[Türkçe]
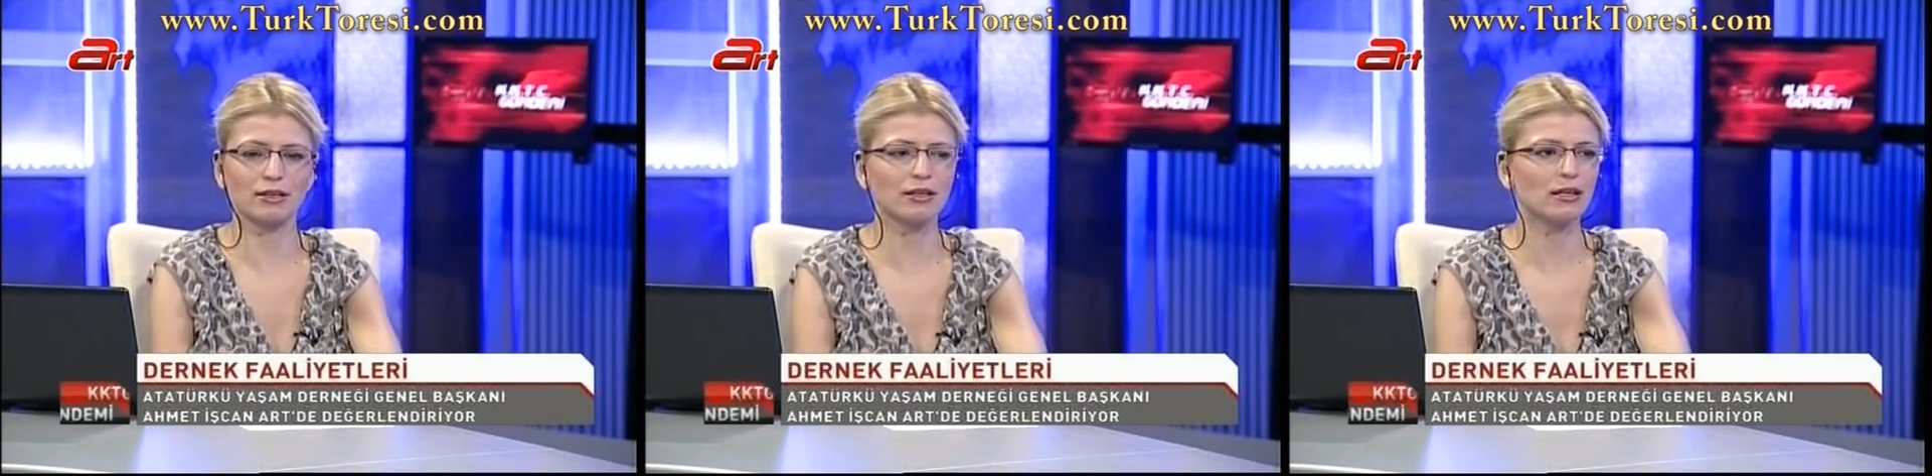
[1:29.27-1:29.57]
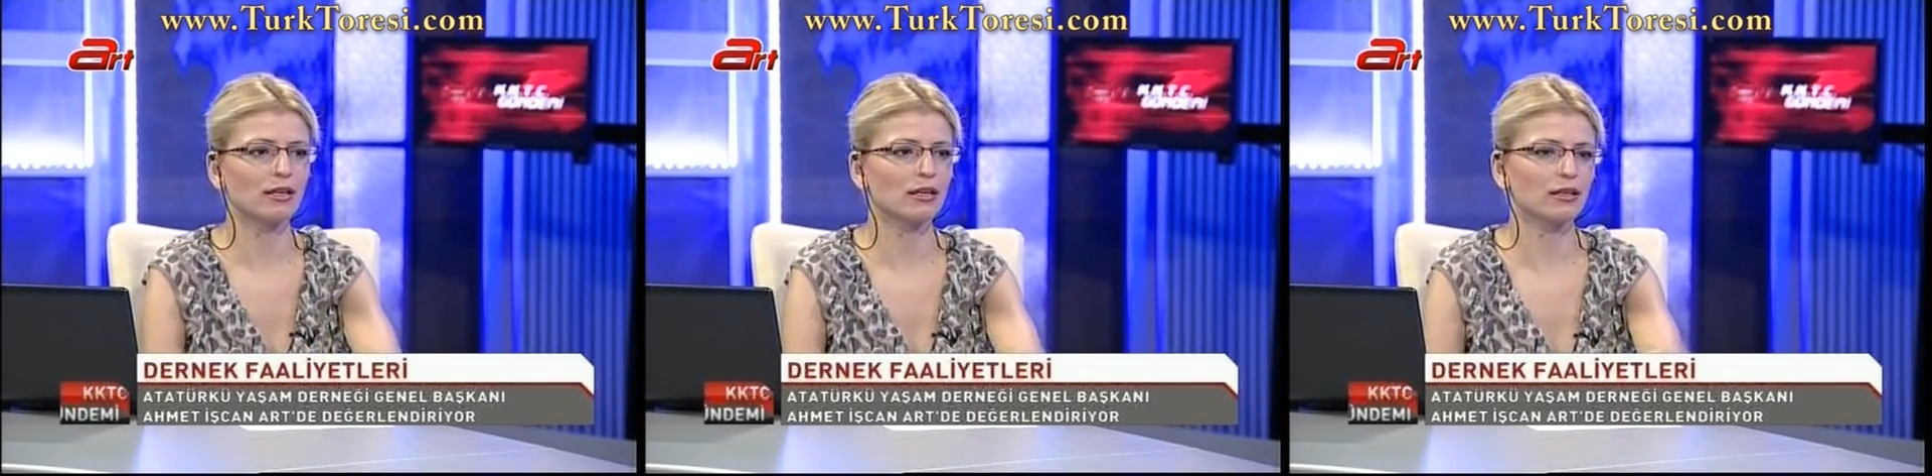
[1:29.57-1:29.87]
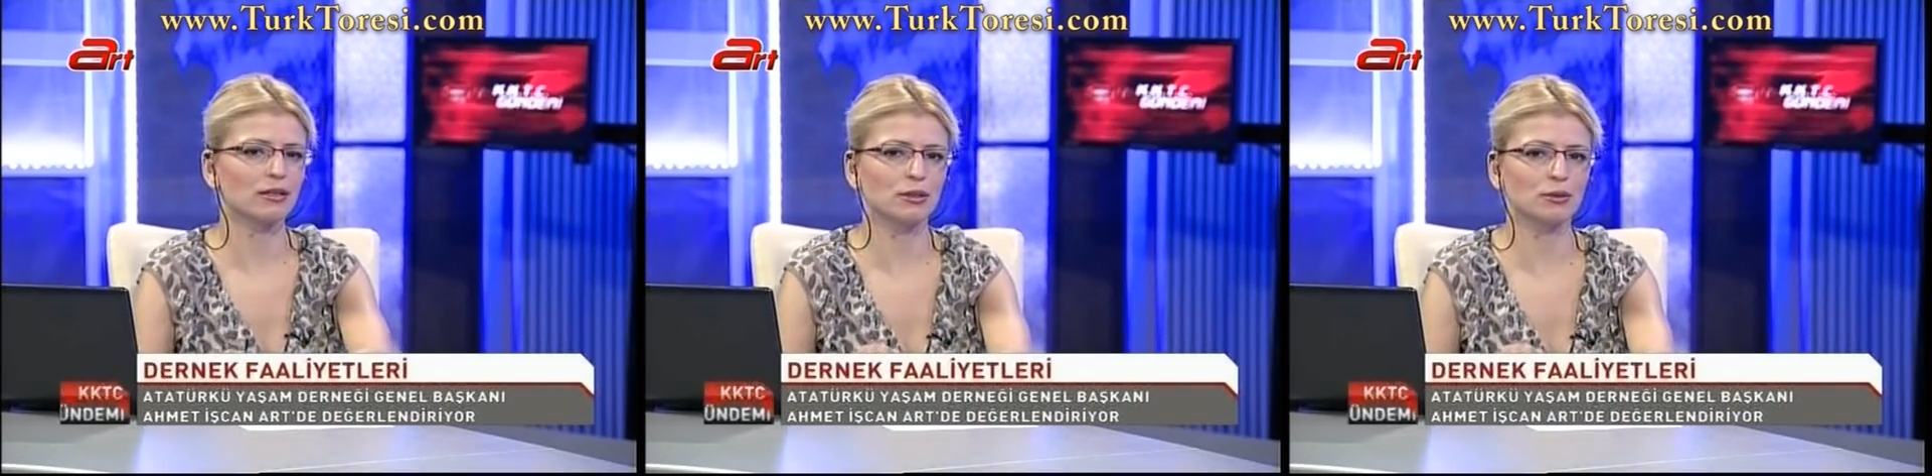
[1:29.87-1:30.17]
da
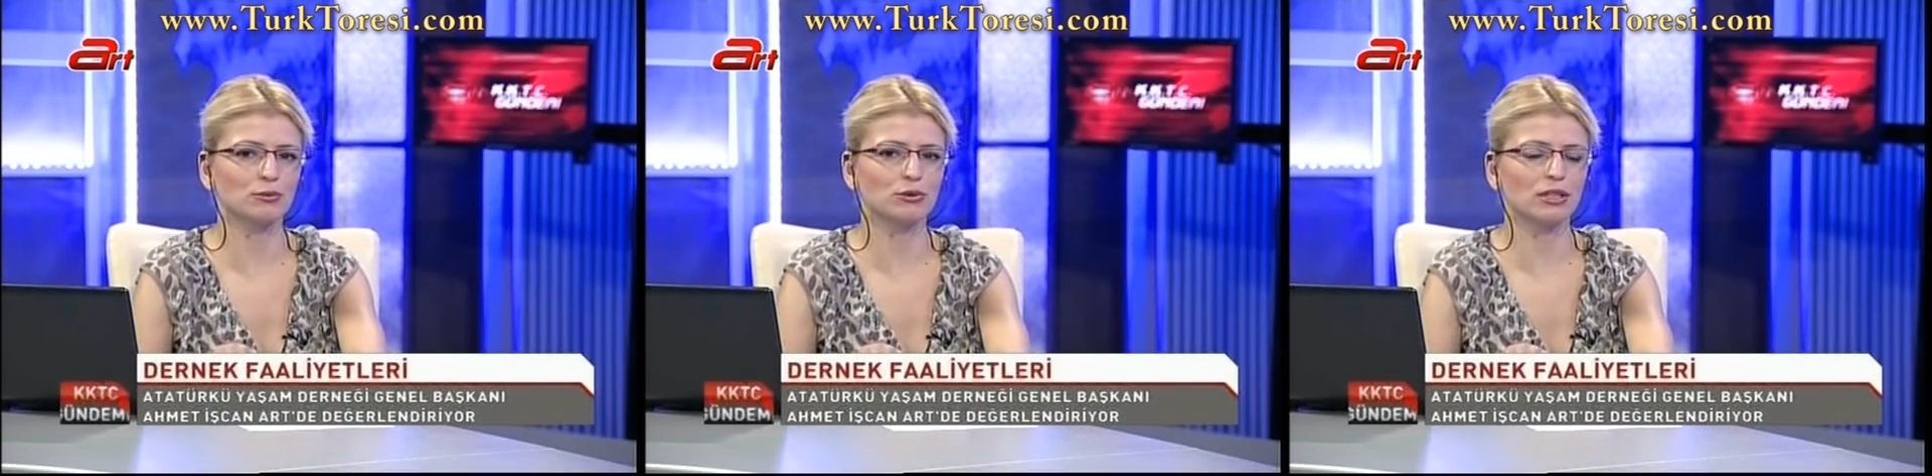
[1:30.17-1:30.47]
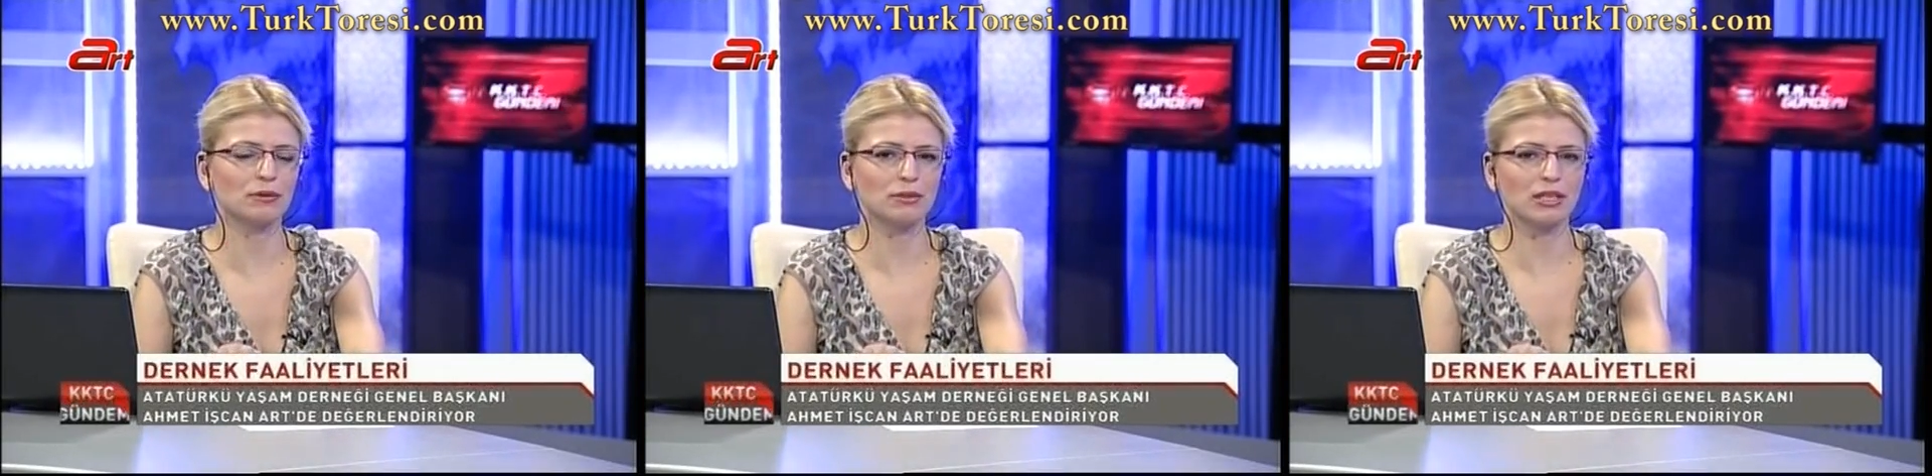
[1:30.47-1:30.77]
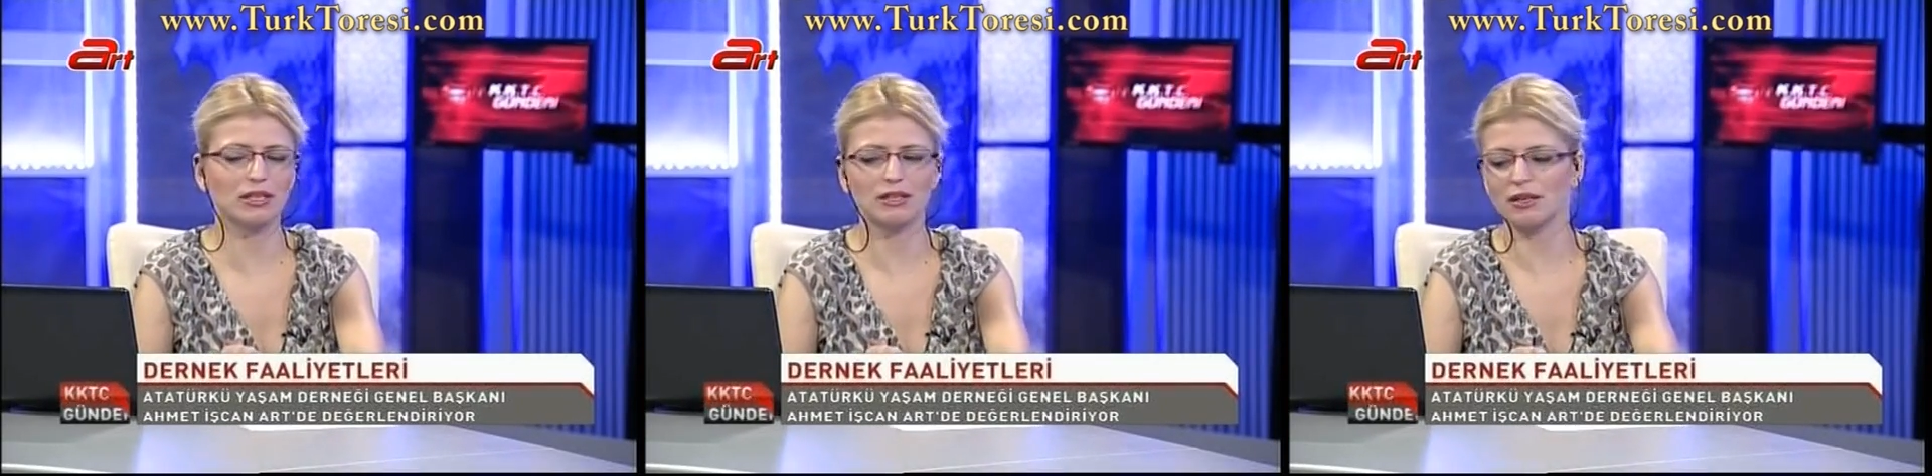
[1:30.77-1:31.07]
e, bu
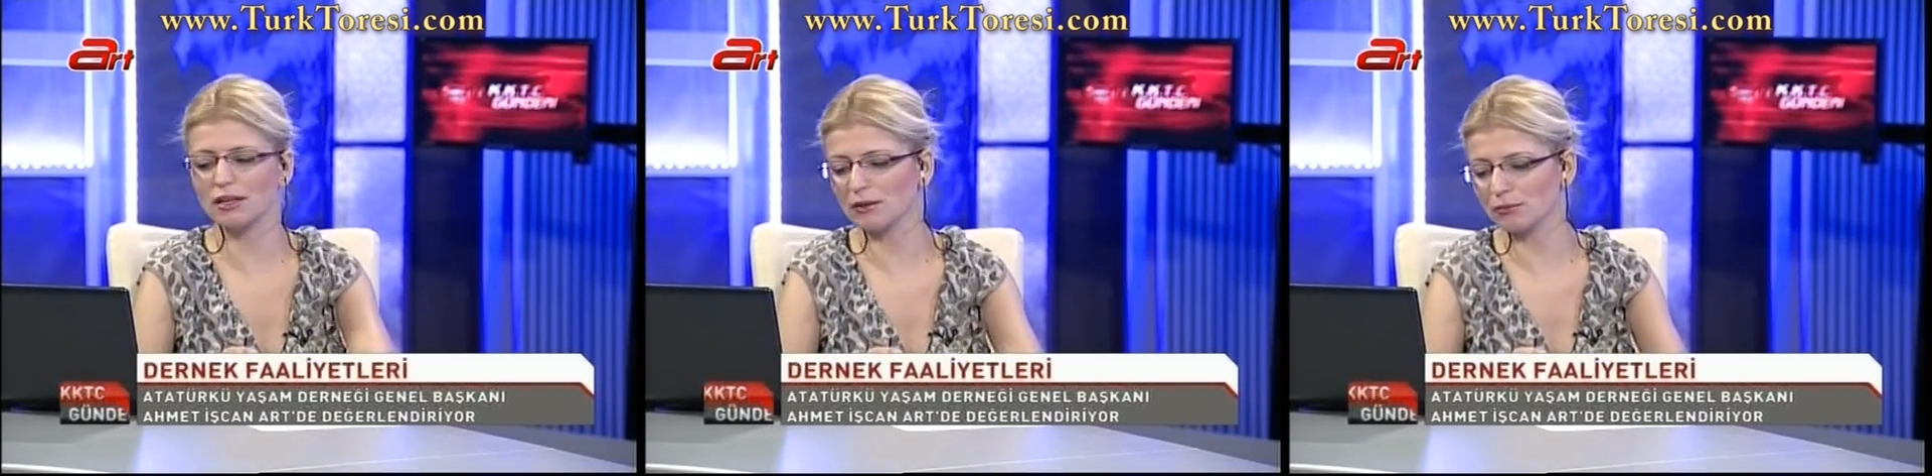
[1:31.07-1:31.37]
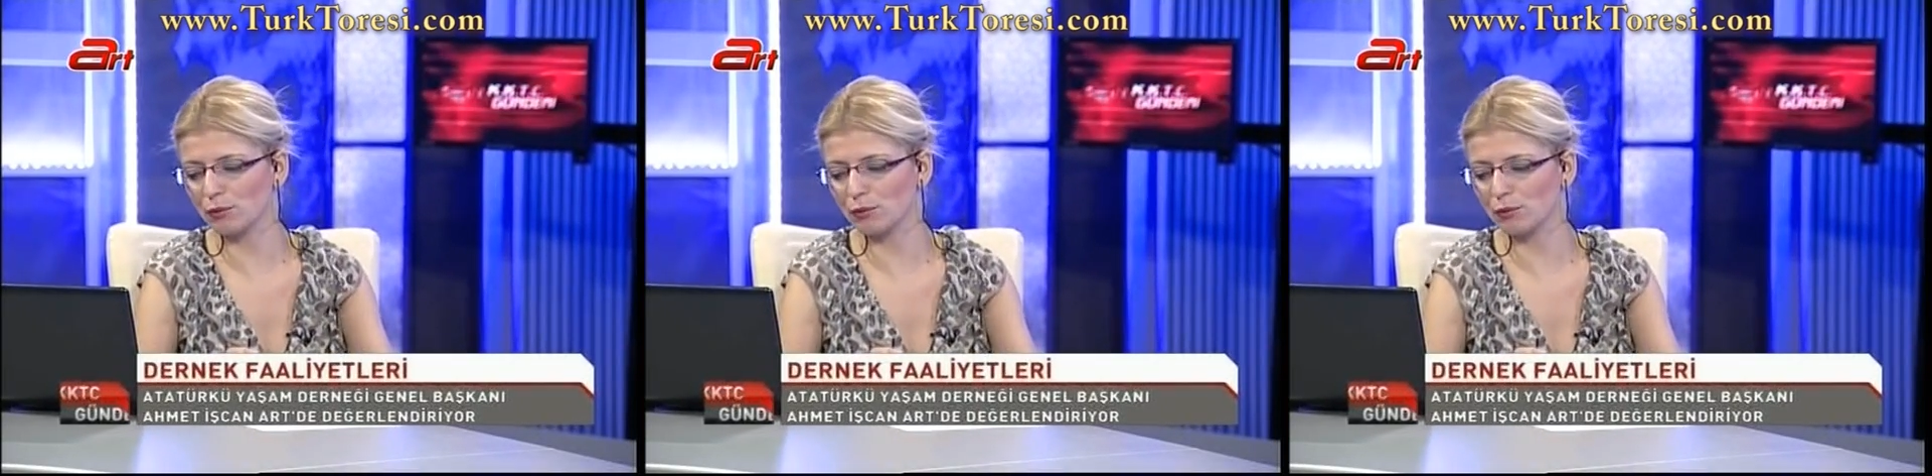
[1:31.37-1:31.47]
tedbirlere,